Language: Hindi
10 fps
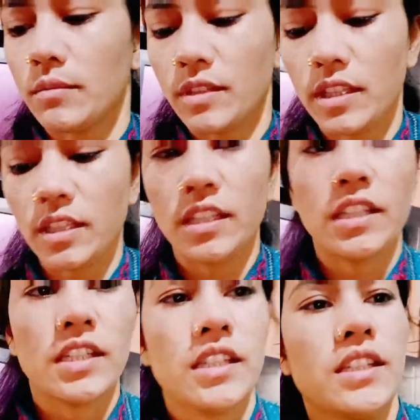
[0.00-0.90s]
था मैंने
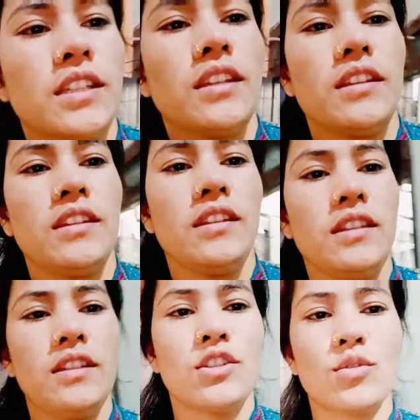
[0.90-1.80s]
कि
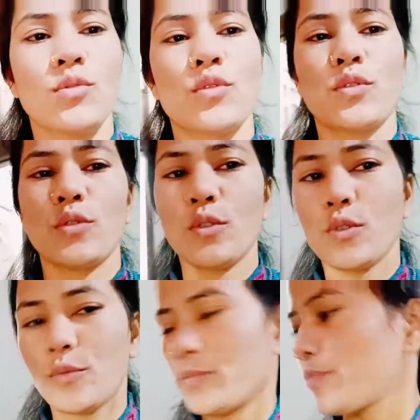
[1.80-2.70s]
इस सूट को
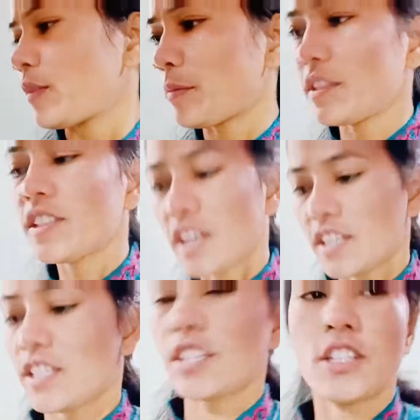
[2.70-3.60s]
मैं अपनी
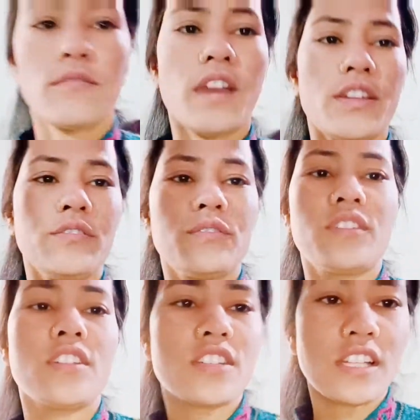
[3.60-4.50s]
जिठानी से सिलवा रही हूँ
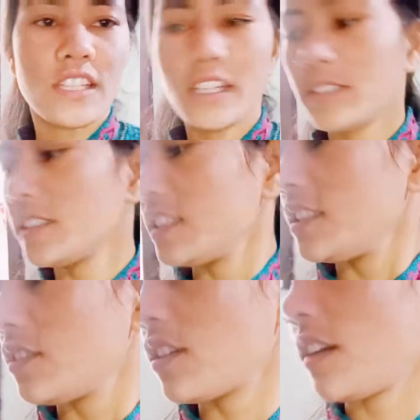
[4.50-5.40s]
उन्होंने सिली में तो